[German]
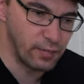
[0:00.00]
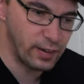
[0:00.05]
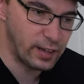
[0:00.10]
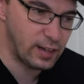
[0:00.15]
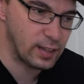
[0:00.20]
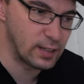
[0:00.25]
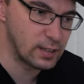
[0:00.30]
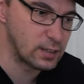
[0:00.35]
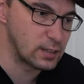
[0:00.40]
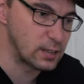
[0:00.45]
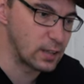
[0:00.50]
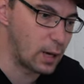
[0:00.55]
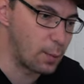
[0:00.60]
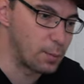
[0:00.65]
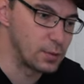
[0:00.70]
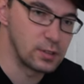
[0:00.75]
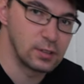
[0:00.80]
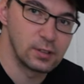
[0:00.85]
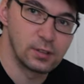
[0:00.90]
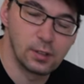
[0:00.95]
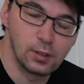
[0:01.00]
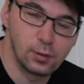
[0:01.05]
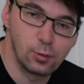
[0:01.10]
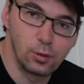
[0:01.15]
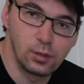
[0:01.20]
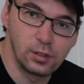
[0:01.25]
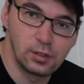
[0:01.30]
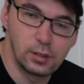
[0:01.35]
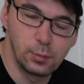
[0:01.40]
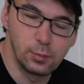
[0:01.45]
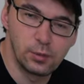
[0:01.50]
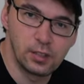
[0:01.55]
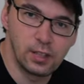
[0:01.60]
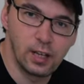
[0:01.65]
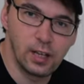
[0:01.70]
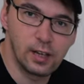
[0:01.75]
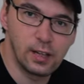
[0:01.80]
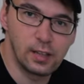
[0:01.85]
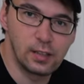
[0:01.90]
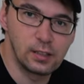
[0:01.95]
weglassen, aber es ist natürlich ziemlich
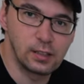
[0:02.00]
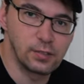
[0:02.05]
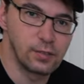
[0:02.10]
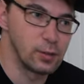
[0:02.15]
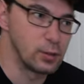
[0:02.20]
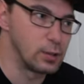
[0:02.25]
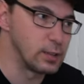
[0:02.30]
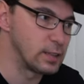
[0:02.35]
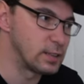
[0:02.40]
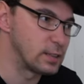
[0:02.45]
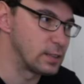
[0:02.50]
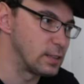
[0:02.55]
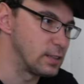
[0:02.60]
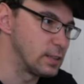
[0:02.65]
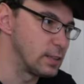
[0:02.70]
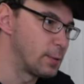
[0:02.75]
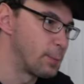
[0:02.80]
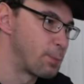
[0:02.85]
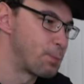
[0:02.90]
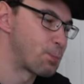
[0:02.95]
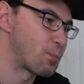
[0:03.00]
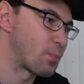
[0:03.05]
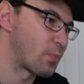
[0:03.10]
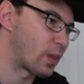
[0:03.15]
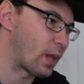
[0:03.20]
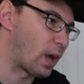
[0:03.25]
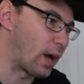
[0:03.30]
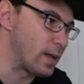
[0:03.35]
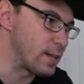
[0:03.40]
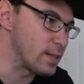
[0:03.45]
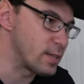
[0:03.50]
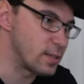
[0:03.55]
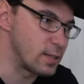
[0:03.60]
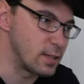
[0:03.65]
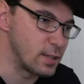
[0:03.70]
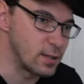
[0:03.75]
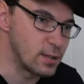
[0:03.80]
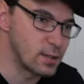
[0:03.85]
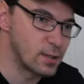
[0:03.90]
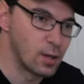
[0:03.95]
ärgerlich, wenn du jetzt hier
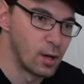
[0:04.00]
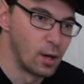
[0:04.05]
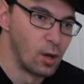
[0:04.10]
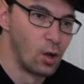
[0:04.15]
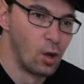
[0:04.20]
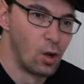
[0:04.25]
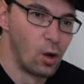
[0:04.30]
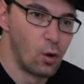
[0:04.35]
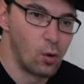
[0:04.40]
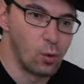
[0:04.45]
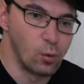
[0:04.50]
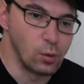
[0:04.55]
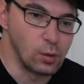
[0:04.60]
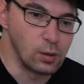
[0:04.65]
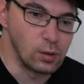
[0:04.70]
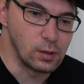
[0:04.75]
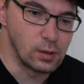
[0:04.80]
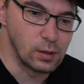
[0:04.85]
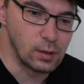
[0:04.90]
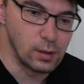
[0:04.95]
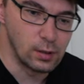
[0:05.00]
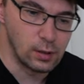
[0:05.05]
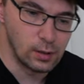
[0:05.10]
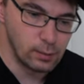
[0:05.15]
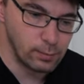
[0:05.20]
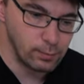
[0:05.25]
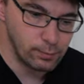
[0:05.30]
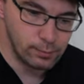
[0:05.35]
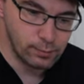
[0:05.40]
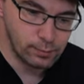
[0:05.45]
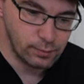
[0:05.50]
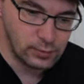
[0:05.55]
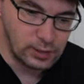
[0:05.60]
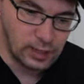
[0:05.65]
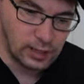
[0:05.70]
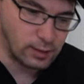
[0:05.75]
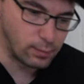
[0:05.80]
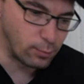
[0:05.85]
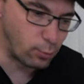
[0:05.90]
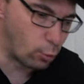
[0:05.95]
einziehst und äh,
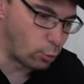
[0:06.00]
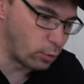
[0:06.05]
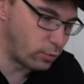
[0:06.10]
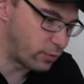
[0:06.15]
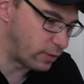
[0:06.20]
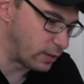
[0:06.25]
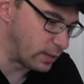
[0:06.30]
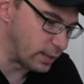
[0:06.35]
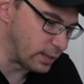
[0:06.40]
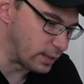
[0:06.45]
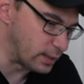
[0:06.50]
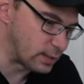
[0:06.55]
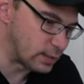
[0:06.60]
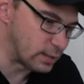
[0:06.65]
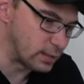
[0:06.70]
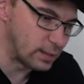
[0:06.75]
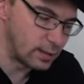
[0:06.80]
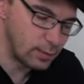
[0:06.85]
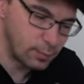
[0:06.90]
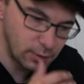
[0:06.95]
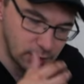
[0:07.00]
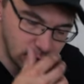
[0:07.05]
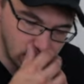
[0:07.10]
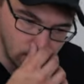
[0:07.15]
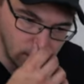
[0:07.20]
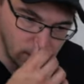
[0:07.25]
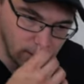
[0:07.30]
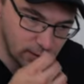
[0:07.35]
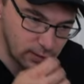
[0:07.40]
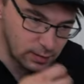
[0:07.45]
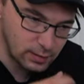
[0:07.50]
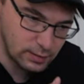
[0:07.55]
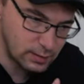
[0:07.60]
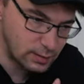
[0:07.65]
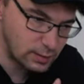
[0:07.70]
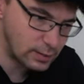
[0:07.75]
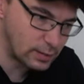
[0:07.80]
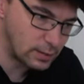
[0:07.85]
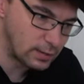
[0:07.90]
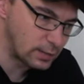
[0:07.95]
ja, den Boden verlegst, ne? beziehungsweise
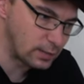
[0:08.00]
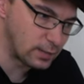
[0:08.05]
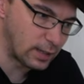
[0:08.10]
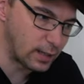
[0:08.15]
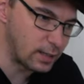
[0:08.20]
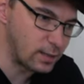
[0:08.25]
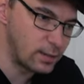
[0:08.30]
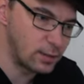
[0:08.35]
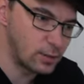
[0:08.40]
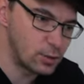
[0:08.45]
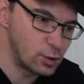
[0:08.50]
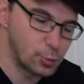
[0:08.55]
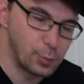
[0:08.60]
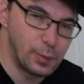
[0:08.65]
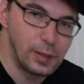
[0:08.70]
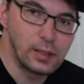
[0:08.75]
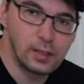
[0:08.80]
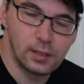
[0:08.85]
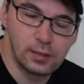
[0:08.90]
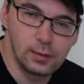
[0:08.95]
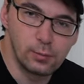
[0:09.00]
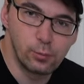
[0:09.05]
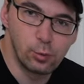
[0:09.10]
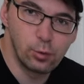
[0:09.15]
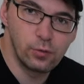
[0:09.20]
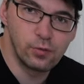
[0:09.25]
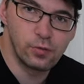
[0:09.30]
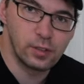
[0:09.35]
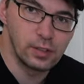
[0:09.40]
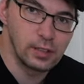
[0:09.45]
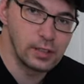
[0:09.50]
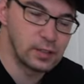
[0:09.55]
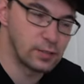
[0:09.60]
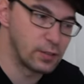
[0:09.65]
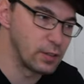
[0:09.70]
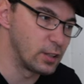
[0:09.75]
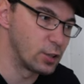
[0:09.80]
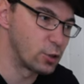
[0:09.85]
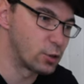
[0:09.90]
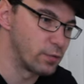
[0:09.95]
äh, dann später den Boden verlegst,
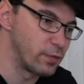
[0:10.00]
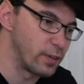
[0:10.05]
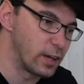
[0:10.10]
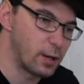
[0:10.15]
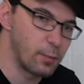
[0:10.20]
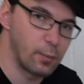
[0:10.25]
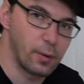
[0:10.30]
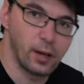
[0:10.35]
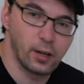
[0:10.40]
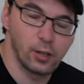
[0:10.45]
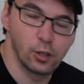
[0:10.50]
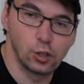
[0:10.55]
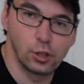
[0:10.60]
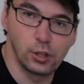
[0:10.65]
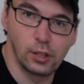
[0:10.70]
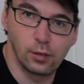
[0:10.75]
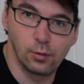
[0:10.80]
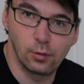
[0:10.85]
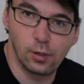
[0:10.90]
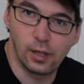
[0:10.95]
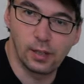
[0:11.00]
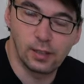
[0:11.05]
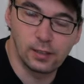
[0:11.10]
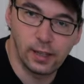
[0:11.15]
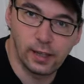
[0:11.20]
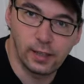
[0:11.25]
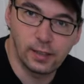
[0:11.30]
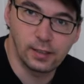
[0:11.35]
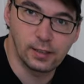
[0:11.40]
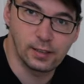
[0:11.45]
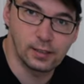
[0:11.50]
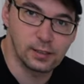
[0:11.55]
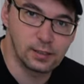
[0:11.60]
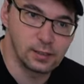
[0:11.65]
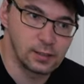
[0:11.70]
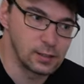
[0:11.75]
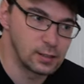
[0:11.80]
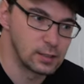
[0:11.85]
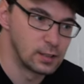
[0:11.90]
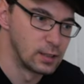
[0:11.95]
wenn hier schon Werkbänke stehen und alles
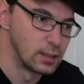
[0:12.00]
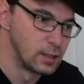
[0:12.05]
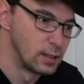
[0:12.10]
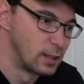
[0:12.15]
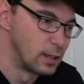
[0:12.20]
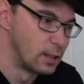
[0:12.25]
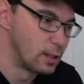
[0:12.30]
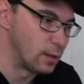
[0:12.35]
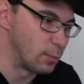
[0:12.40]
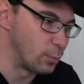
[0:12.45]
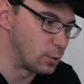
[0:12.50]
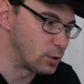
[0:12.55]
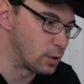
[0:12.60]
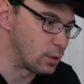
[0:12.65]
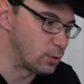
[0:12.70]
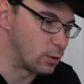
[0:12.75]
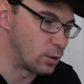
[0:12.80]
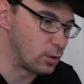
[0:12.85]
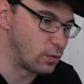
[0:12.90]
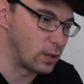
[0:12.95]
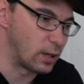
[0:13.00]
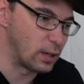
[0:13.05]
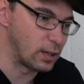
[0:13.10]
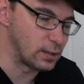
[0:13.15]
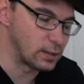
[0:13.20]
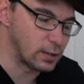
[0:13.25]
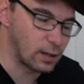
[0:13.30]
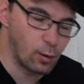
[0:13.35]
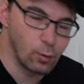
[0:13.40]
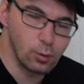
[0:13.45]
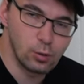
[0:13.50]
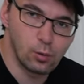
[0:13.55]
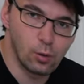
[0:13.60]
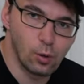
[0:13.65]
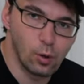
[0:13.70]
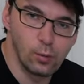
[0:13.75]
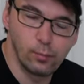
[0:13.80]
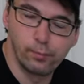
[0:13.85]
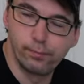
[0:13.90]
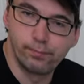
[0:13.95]
eingerichtet ist. Du musst natürlich wieder alles
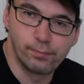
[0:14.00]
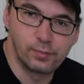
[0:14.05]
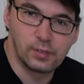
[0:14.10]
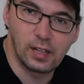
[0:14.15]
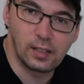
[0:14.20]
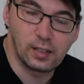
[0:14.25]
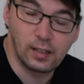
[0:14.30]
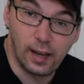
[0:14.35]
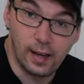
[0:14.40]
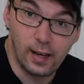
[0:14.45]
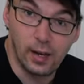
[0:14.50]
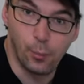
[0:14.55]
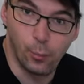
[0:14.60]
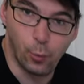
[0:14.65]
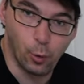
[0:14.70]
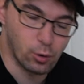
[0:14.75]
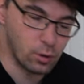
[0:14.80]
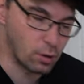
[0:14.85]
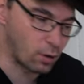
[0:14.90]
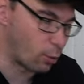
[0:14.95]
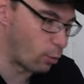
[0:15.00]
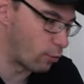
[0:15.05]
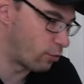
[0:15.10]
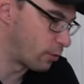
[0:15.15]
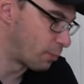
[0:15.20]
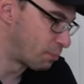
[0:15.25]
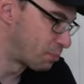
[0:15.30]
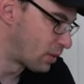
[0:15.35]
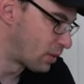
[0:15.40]
rausräumen, da hat keiner Bock drauf.